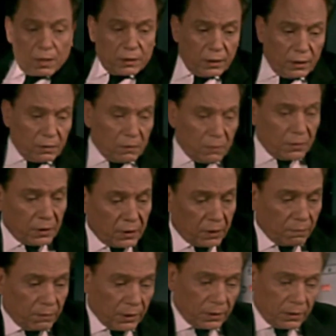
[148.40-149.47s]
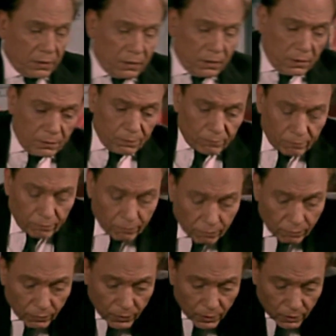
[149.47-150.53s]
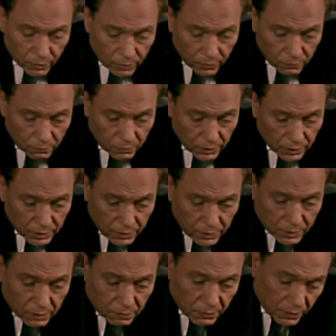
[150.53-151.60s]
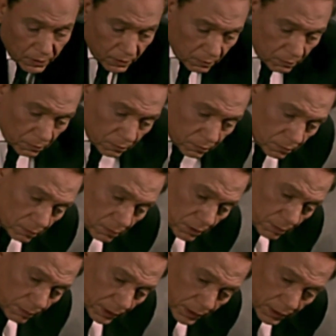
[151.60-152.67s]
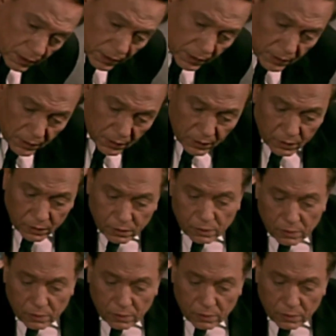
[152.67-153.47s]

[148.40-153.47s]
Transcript: دلوقتي احنا قلنا 40 وادي كمان دول يبقى كده ايه